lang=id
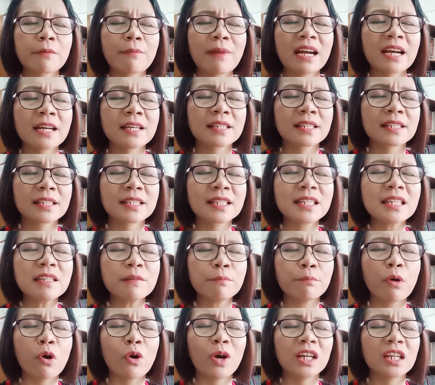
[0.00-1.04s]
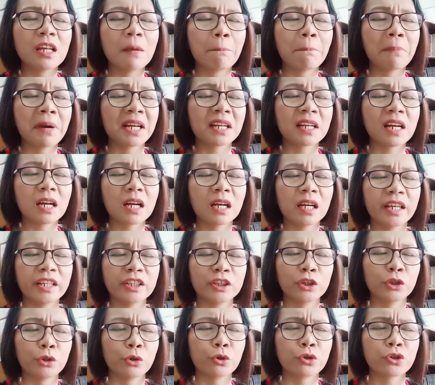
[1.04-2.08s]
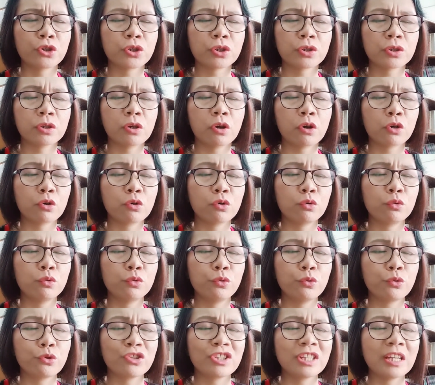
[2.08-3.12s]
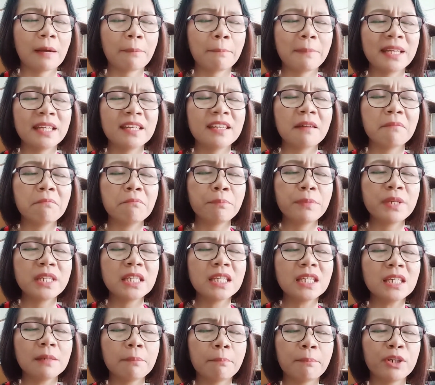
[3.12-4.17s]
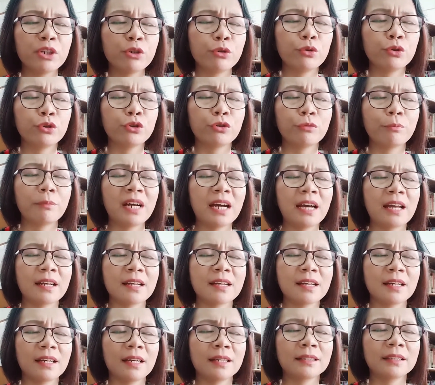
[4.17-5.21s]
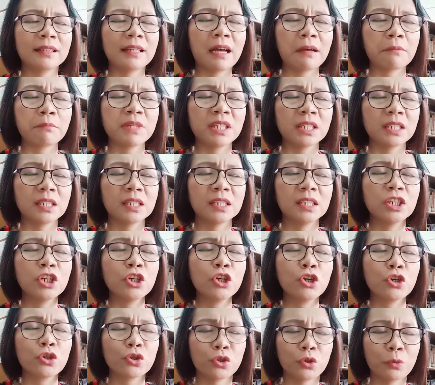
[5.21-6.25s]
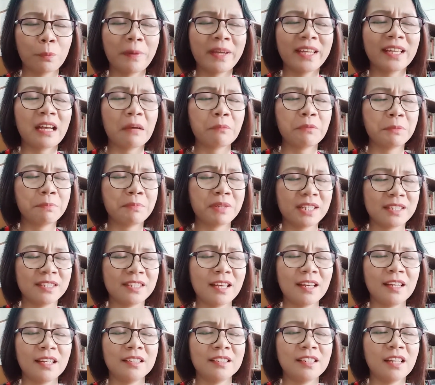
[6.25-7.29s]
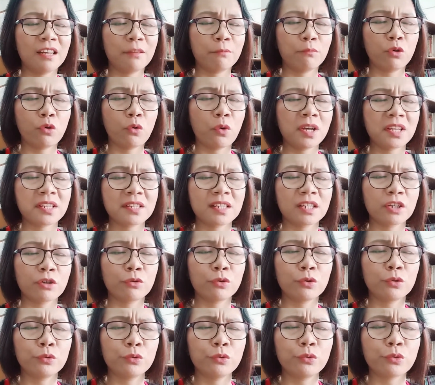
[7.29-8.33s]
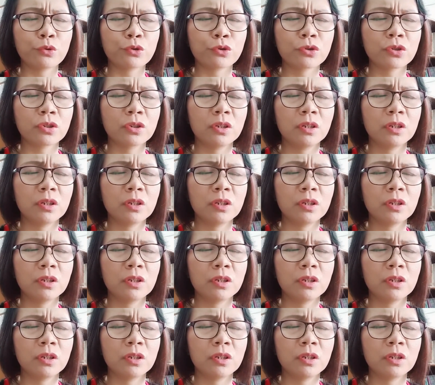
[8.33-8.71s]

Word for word: kasih bahwa ada para kletos roh kudus yang mendampingi, menuntun, mengarahkan kami. Supaya kami berjalan dalam kuasa roh kudus